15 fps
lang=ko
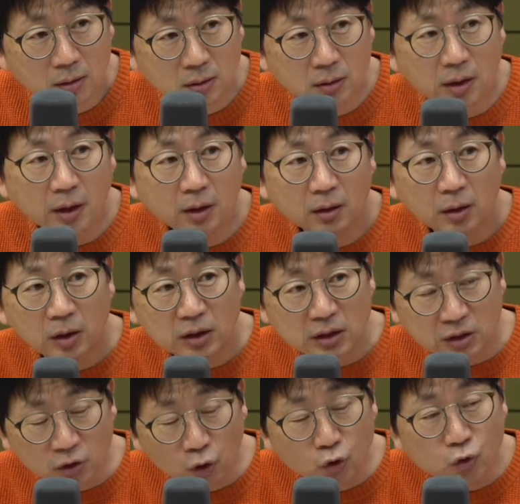그게 예.
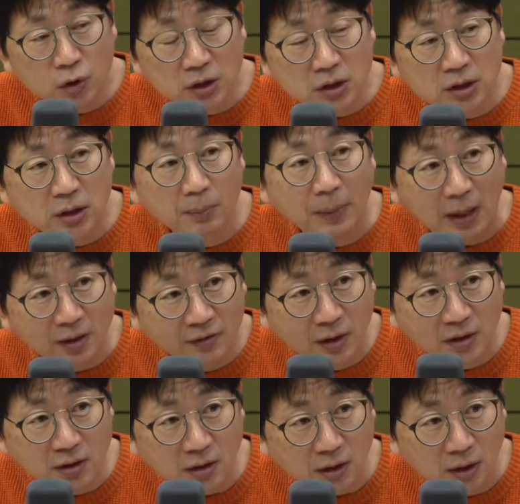전주 이씨의
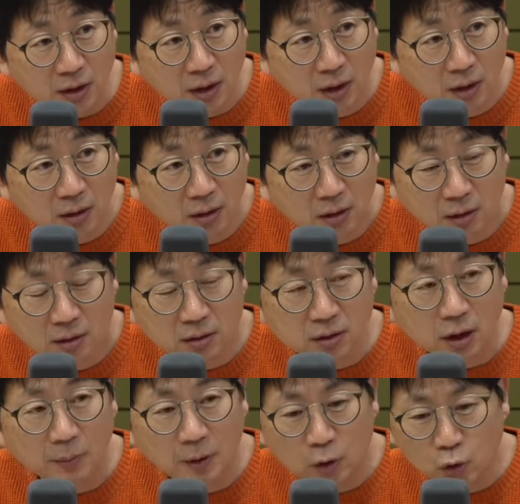발상지니까 아.
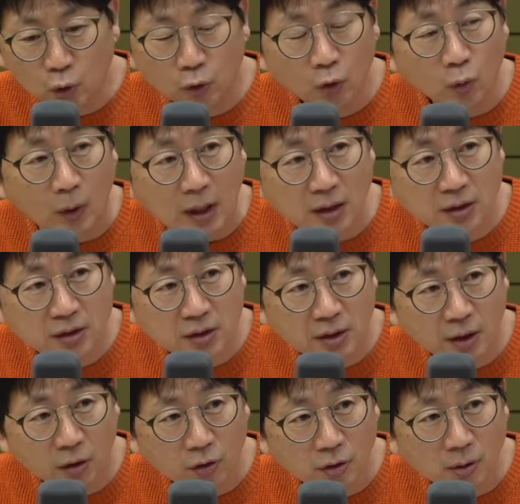그다음에 조선
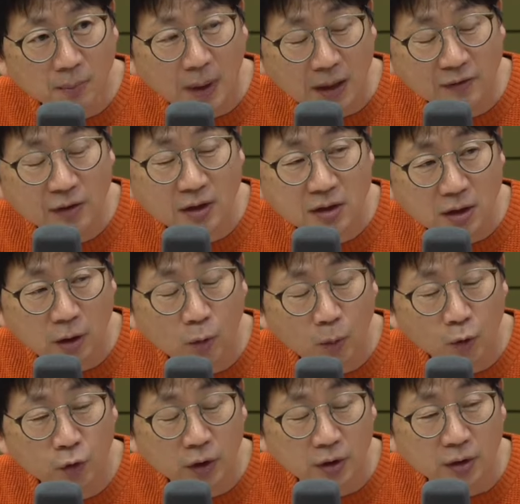왕실의 어떤 발상지라고 볼
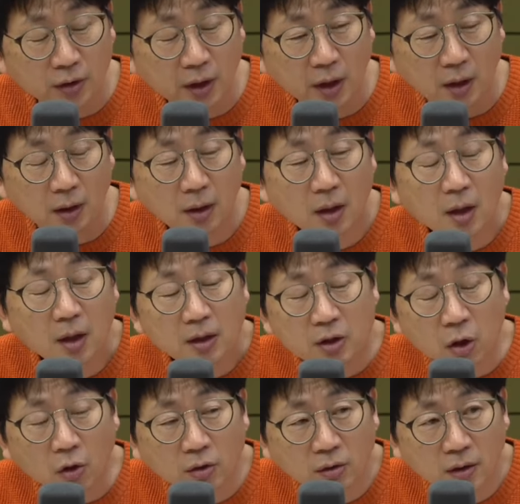수 있는데 예예. 예.
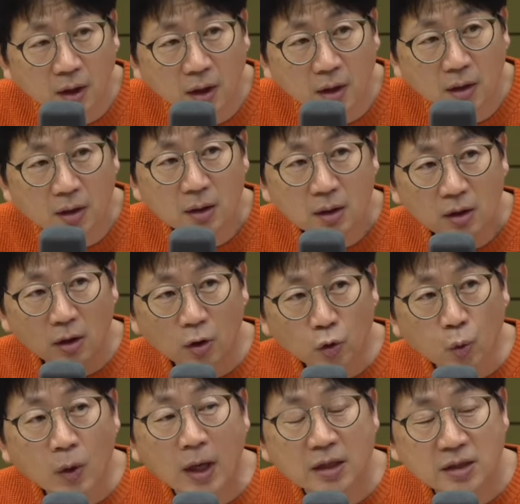역대 어,
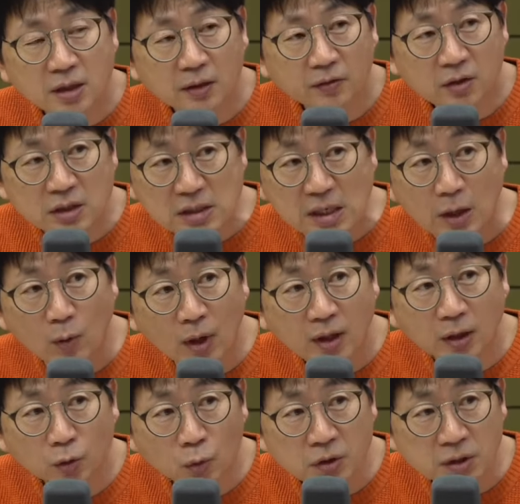동아시아에서
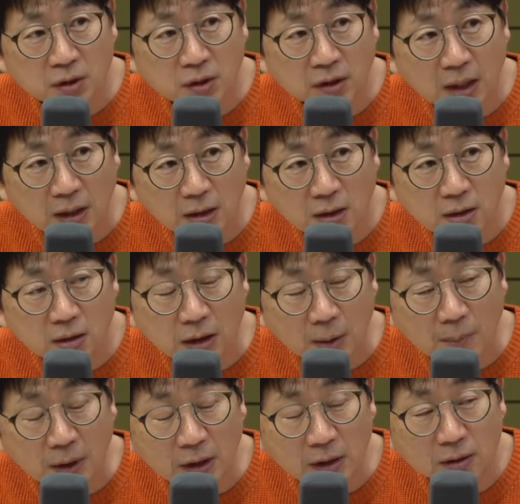제왕의 도시를 가리키는
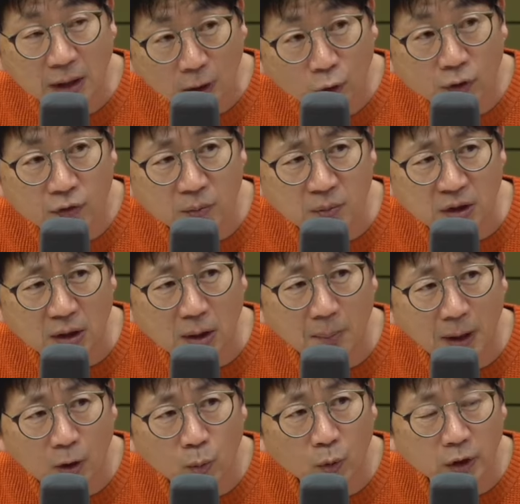낱말이 따로 있습니다.
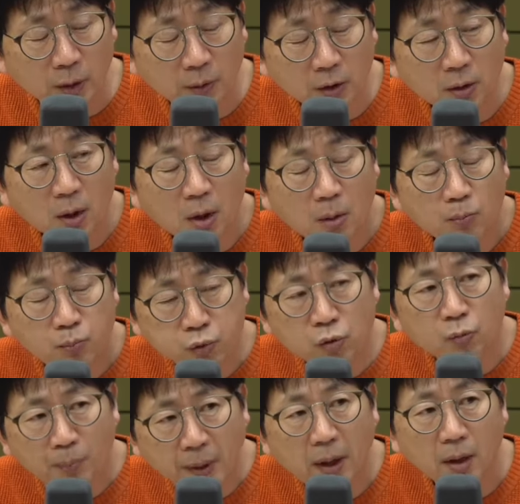바로 뭐냐면 예.
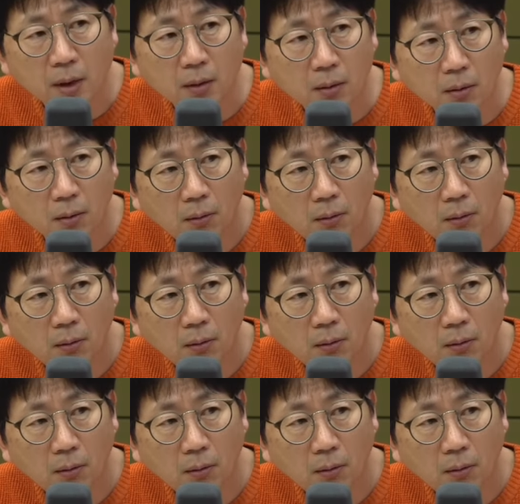풍패예요.